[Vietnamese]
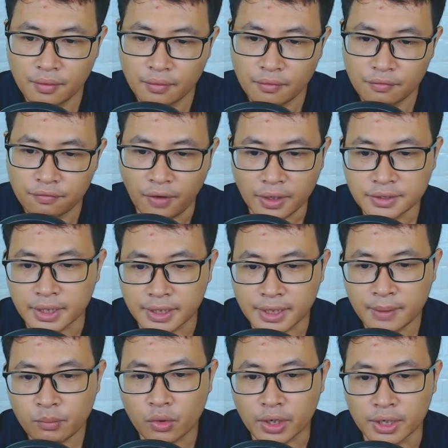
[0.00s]
Phá diệt
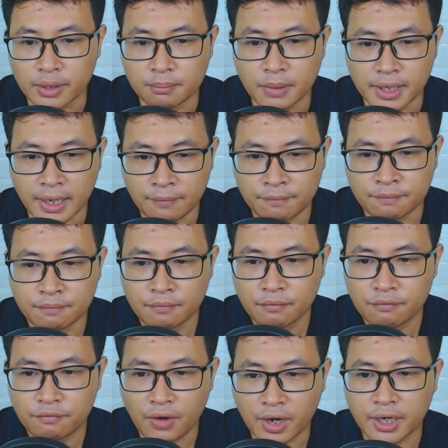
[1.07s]
kiếp của kỳ 15 Và